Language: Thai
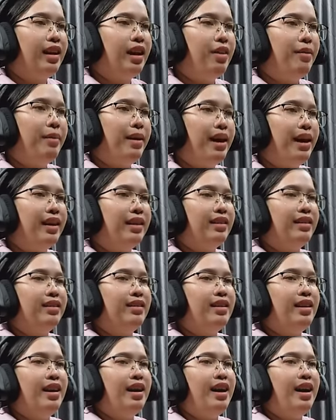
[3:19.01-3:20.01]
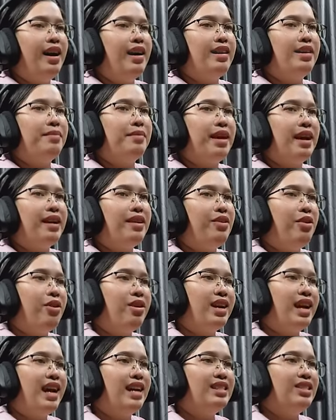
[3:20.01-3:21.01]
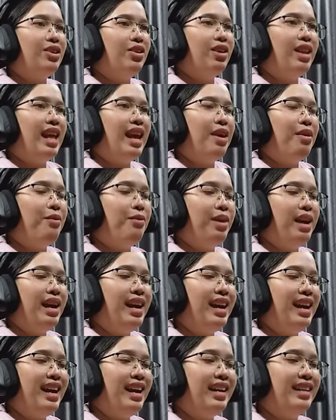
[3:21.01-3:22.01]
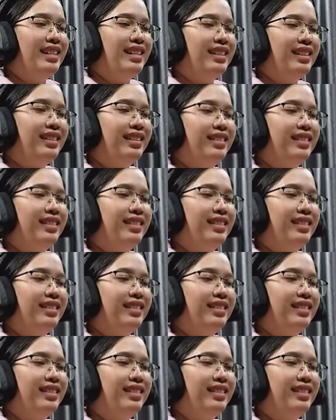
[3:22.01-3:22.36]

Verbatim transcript: หนาวมากน้ำแข็งเกาะหน้าจอแล้ววิ่ง